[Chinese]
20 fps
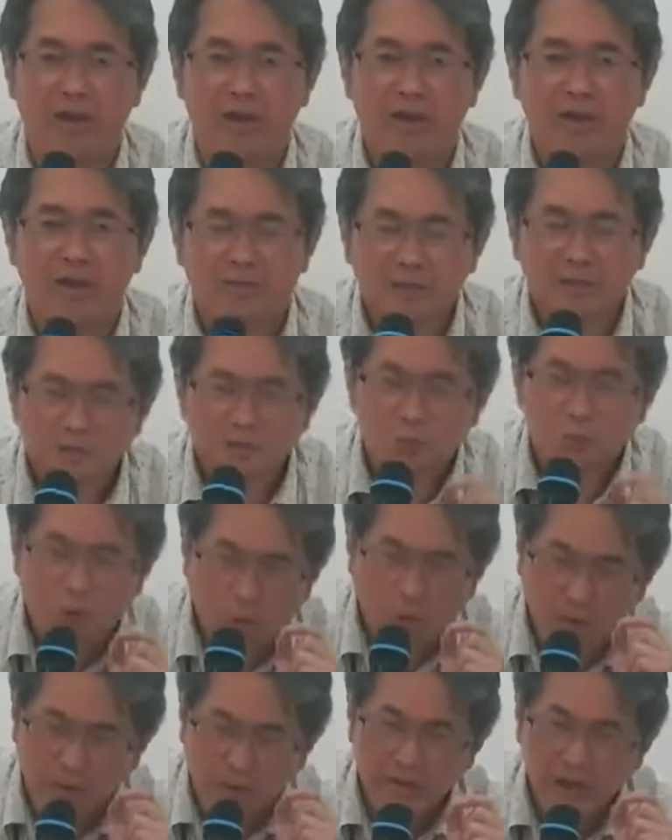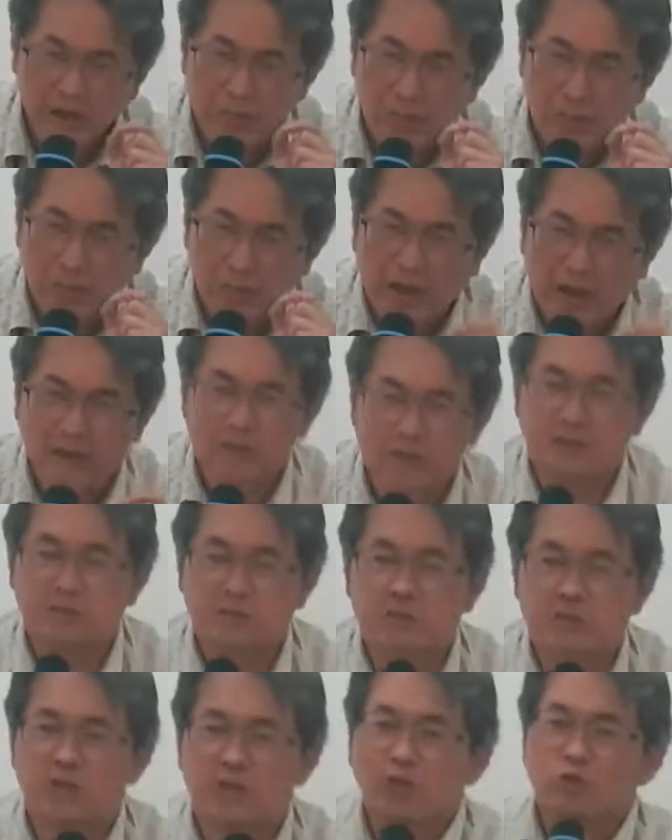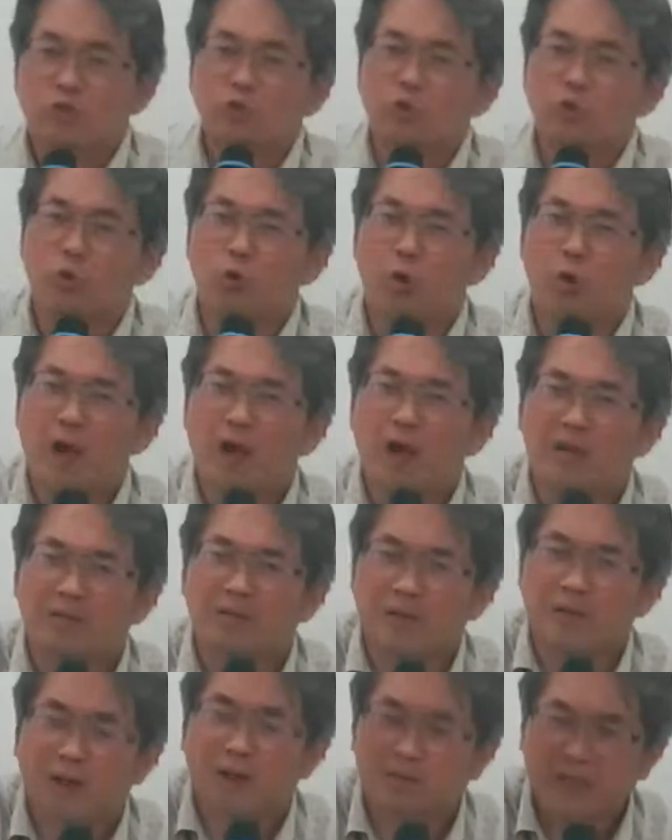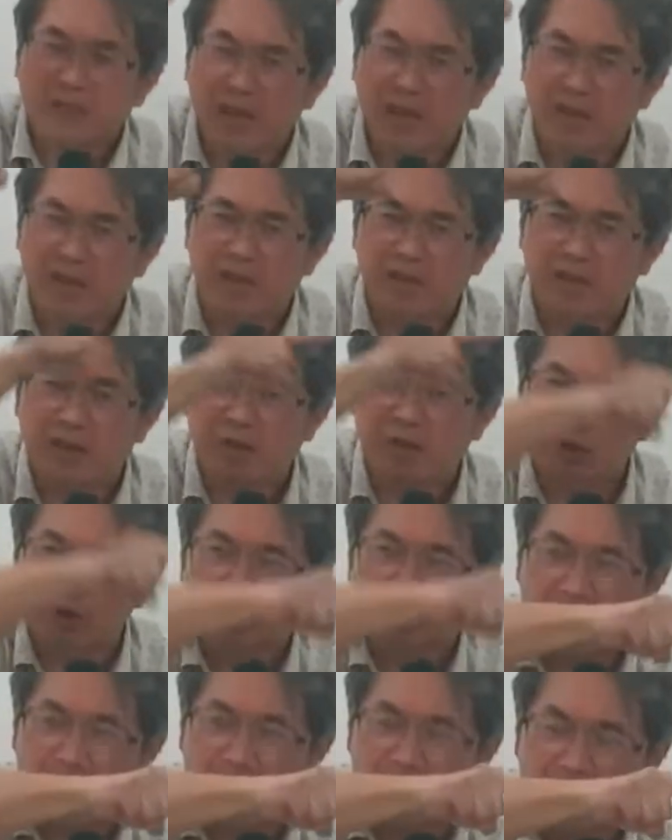但是我们要拜的是创造太阳月亮